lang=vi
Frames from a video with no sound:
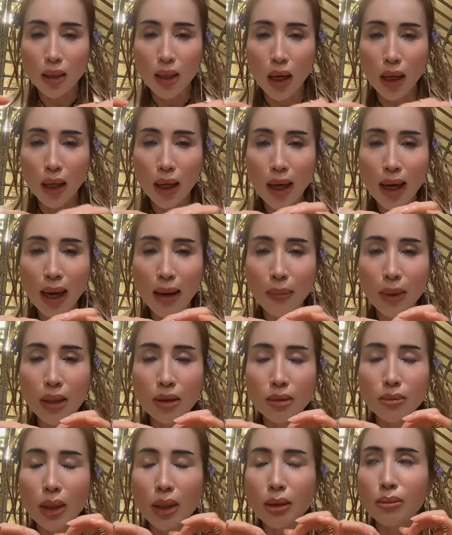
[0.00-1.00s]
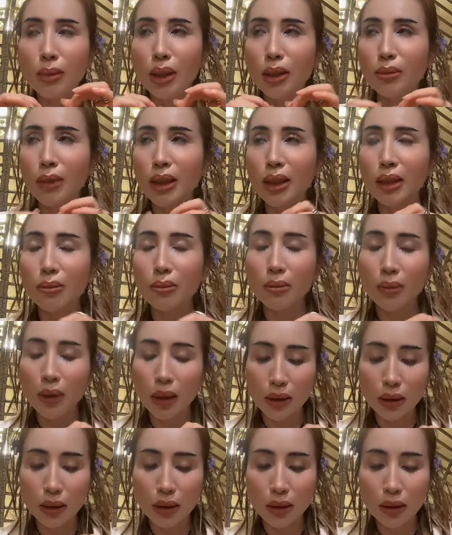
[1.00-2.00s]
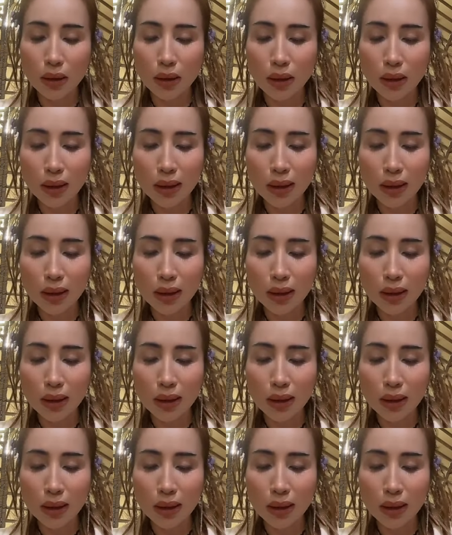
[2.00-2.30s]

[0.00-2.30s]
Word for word: gừng á là mình mình mình mình, mình ờ,